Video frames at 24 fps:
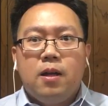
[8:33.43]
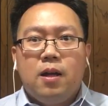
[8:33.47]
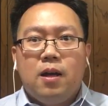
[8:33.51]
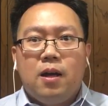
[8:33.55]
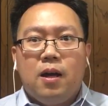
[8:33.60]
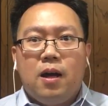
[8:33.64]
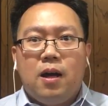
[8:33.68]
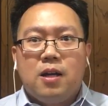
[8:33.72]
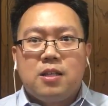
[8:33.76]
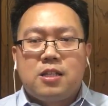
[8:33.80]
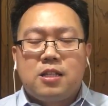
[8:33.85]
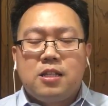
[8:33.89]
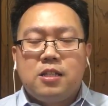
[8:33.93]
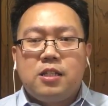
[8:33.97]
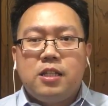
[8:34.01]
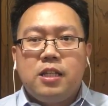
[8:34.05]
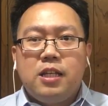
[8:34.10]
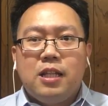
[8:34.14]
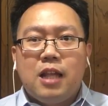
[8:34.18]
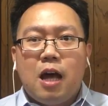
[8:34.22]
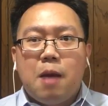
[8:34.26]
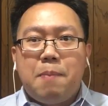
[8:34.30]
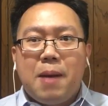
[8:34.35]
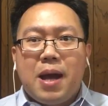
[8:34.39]
呃，十四
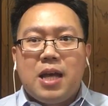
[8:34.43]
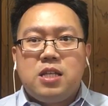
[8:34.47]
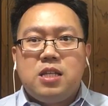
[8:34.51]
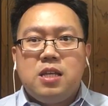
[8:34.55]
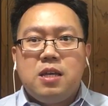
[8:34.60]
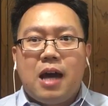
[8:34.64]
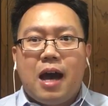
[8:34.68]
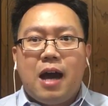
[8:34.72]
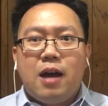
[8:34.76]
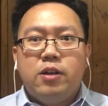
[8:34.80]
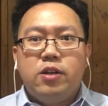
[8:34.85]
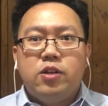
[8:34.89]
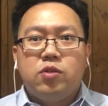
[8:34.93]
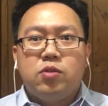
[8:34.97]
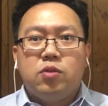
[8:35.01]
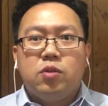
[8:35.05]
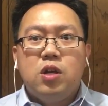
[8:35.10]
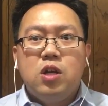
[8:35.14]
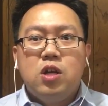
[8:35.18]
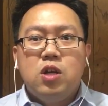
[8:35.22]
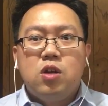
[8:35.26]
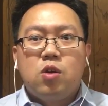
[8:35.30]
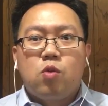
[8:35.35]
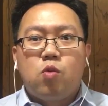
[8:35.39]
亿老百姓，还
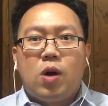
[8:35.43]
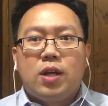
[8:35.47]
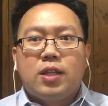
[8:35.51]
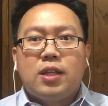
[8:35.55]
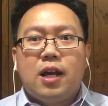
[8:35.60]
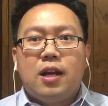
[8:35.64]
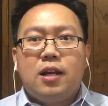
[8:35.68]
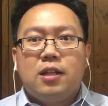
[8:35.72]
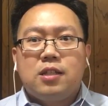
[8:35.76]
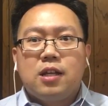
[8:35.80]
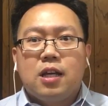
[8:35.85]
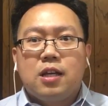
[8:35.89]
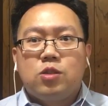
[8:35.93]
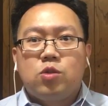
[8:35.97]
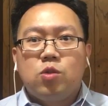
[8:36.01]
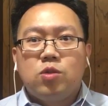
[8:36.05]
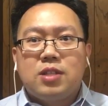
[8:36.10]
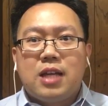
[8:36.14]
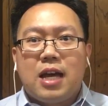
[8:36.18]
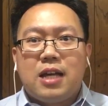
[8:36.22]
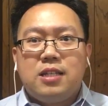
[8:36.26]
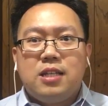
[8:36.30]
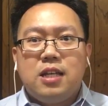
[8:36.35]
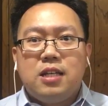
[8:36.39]
有广大的这个
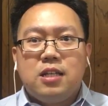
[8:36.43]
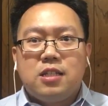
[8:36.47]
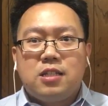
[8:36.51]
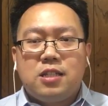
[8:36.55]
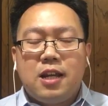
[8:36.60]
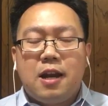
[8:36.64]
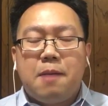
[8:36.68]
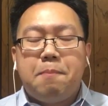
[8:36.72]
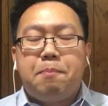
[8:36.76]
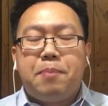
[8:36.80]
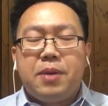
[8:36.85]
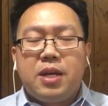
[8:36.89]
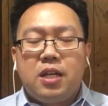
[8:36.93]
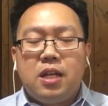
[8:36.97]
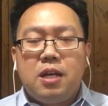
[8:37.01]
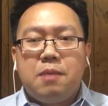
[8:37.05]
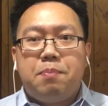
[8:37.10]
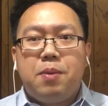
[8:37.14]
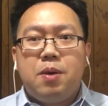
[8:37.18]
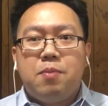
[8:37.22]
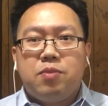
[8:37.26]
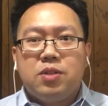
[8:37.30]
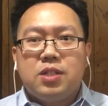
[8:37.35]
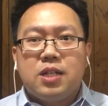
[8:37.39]
中产阶级，虽然比例
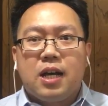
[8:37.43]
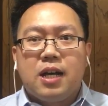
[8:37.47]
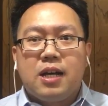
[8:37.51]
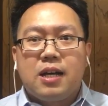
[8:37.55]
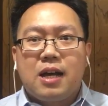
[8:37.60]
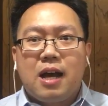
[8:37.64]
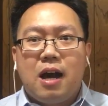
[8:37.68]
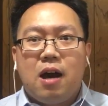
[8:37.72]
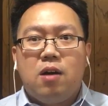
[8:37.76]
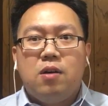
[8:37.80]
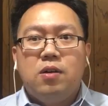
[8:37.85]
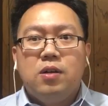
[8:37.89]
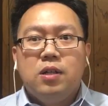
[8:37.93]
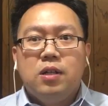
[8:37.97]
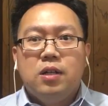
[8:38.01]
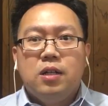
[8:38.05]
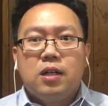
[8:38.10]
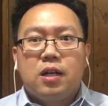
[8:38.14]
并不是很高，